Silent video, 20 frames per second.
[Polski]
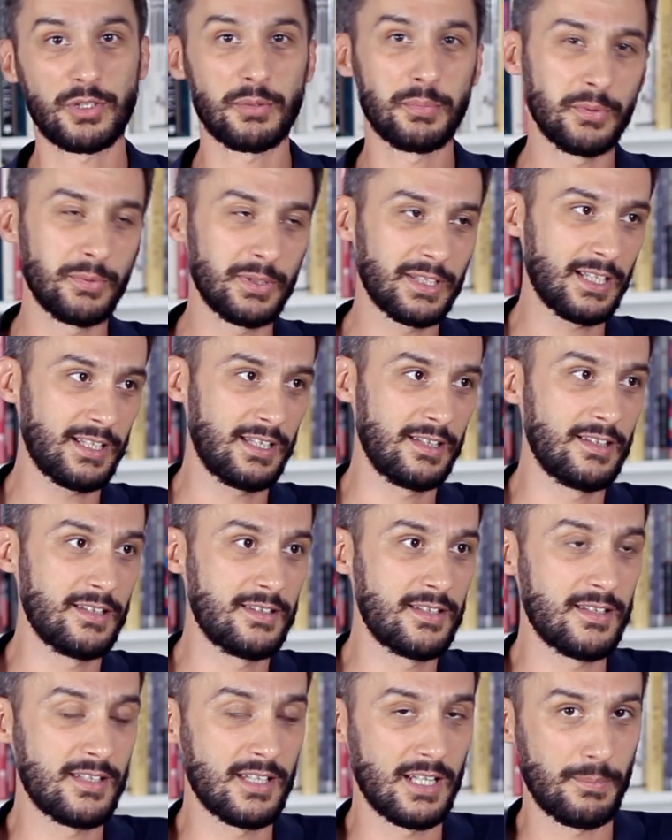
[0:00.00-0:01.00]
To były takie
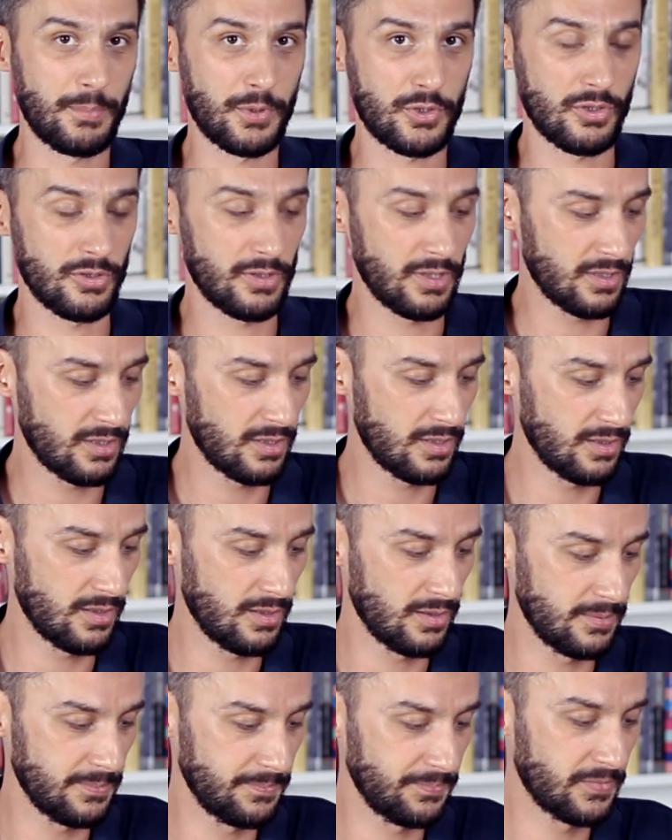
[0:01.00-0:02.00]
decyzje na początek,
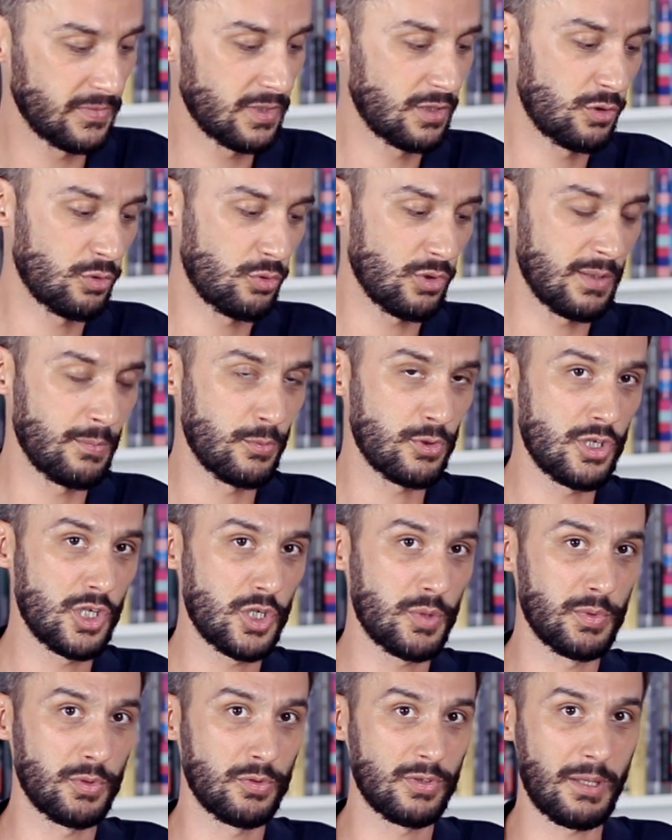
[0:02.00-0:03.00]
które
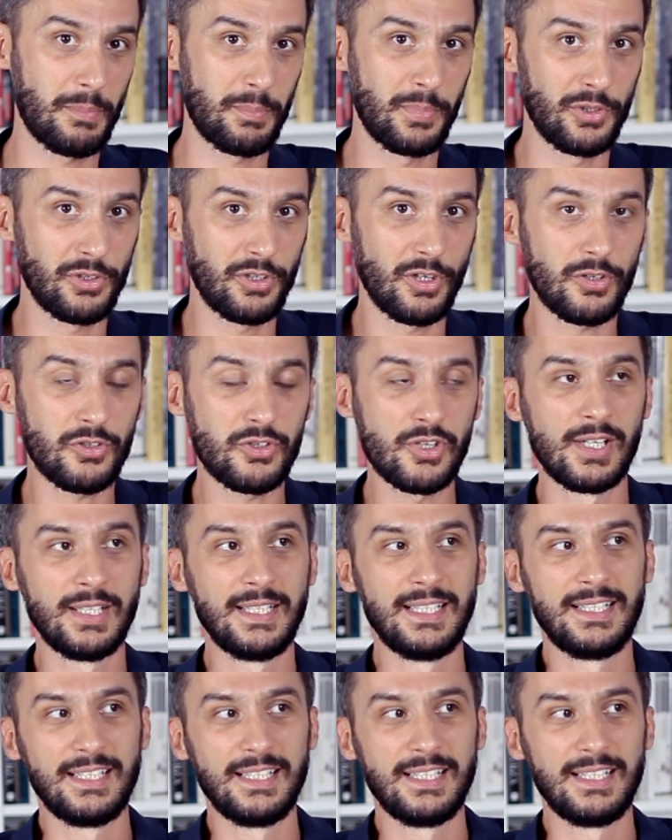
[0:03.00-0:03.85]
musieliśmy tutaj podjąć.